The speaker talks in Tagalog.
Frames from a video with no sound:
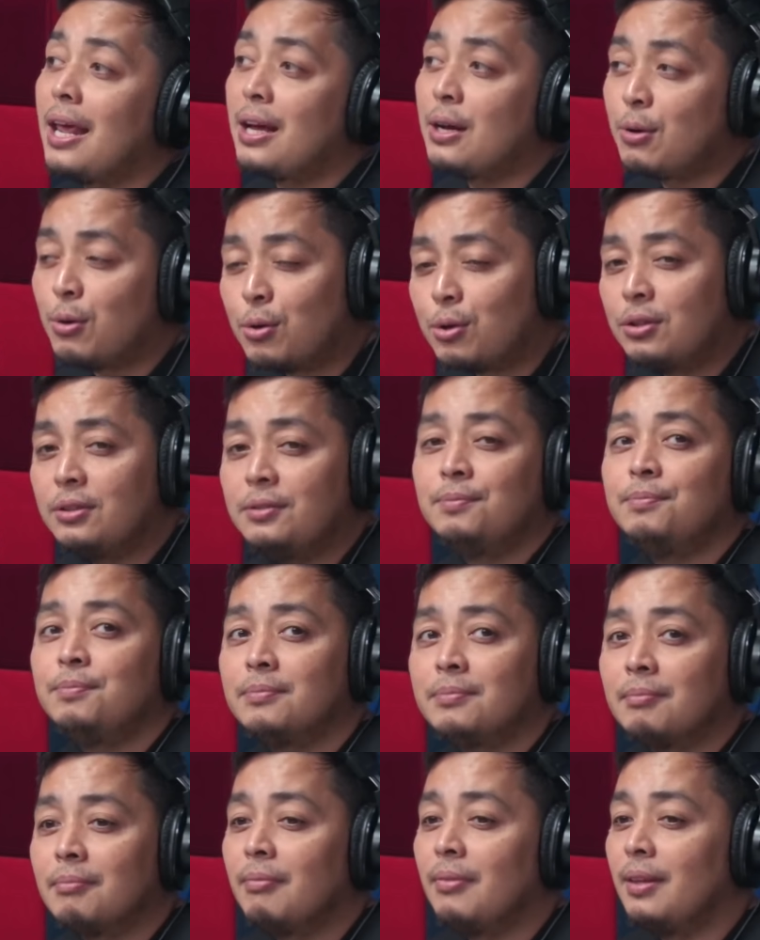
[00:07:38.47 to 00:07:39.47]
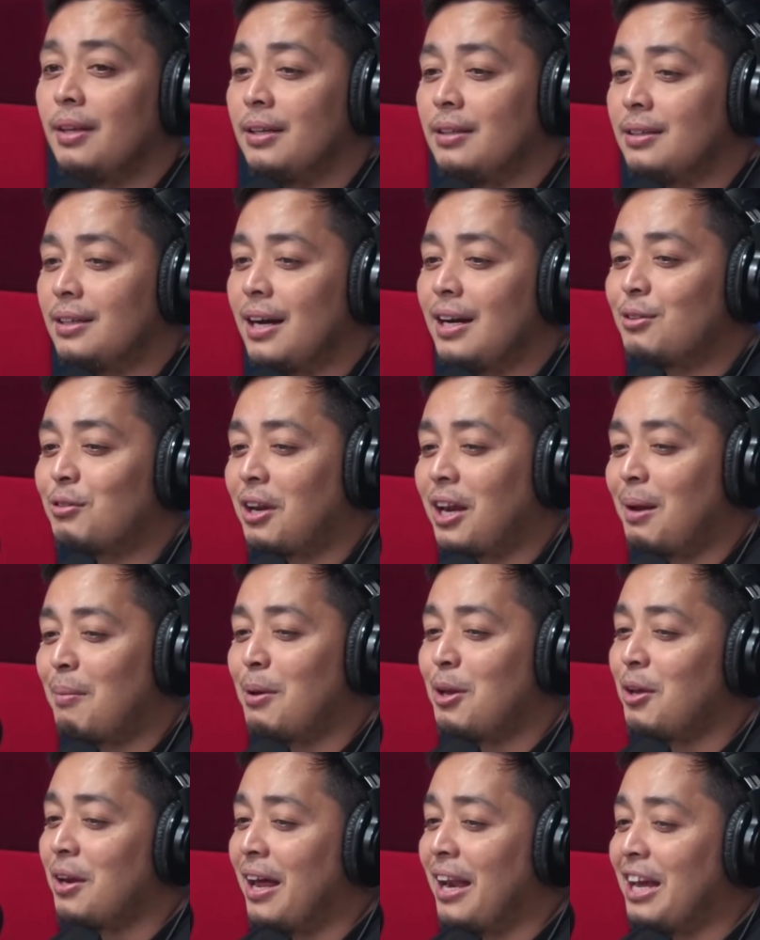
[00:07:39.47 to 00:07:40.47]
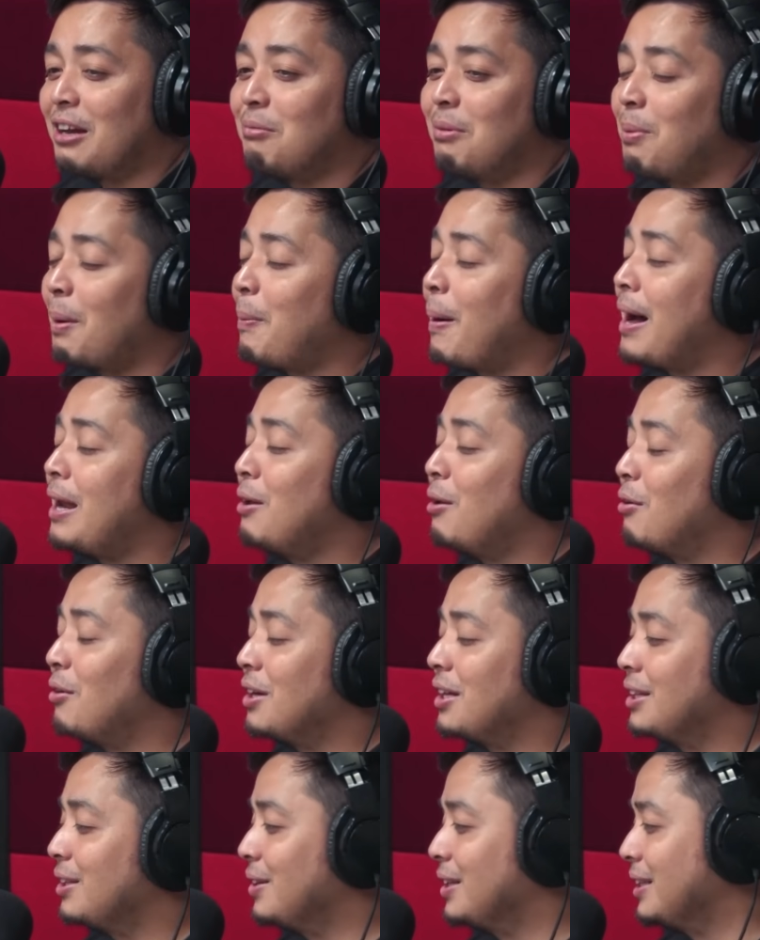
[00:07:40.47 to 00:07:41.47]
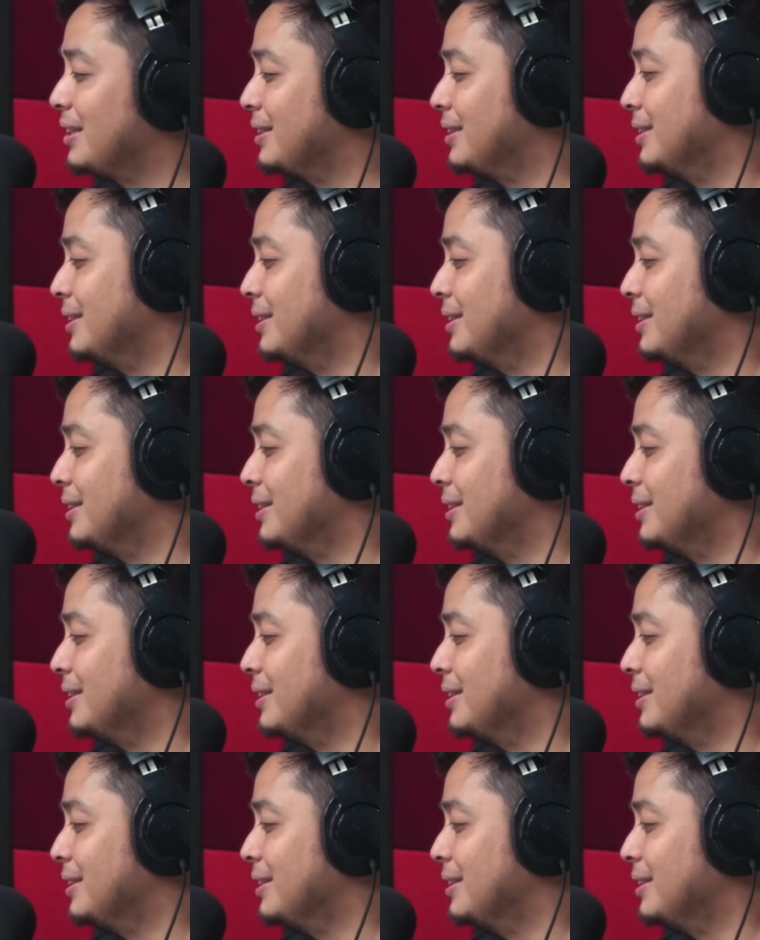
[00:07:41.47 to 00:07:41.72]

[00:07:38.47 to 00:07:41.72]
ko, eto na naman yung nanay ko, mapapalo ako nito eh,